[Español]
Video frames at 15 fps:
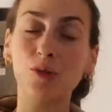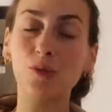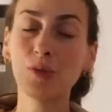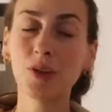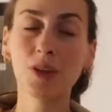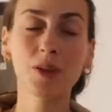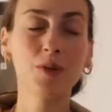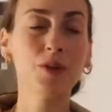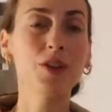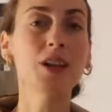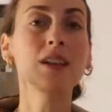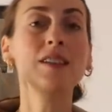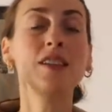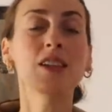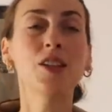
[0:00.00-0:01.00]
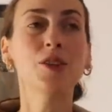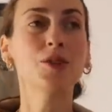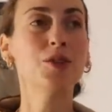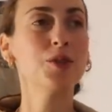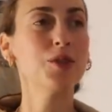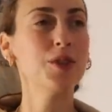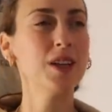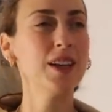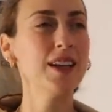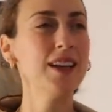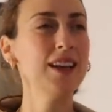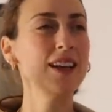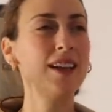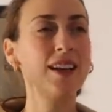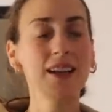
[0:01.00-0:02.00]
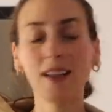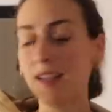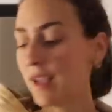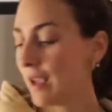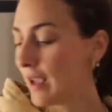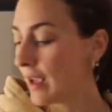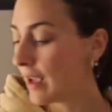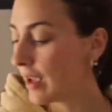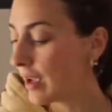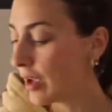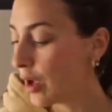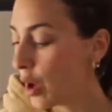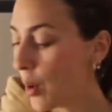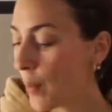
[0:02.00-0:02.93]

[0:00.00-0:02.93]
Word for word: uno de cebollas y otro de eh,